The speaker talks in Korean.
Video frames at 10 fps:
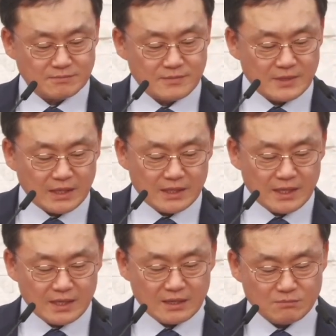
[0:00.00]
나의
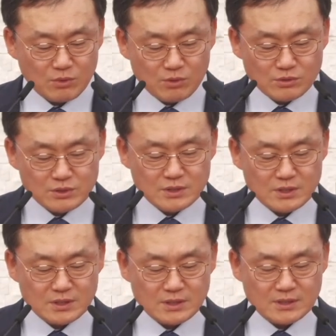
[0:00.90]
행한 모든
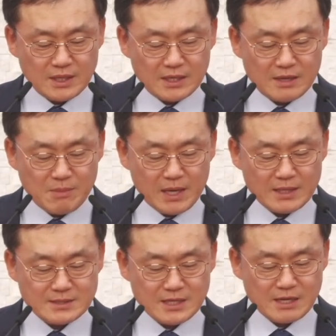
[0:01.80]
일을 내게
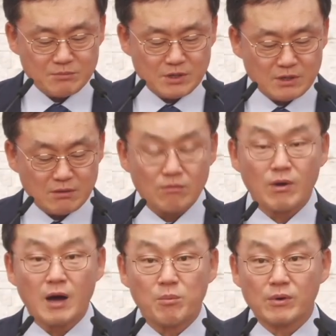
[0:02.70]
말한 사람을
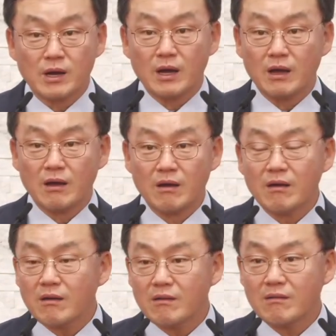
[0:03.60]
와보라.
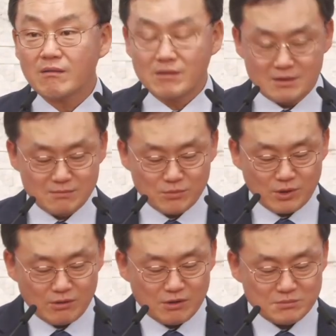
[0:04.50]

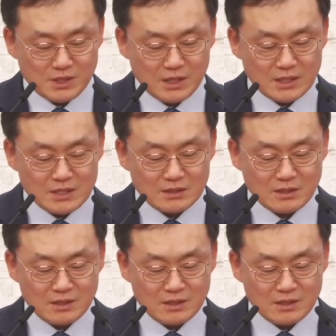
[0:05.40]
뭐라고 그럽니까? 이는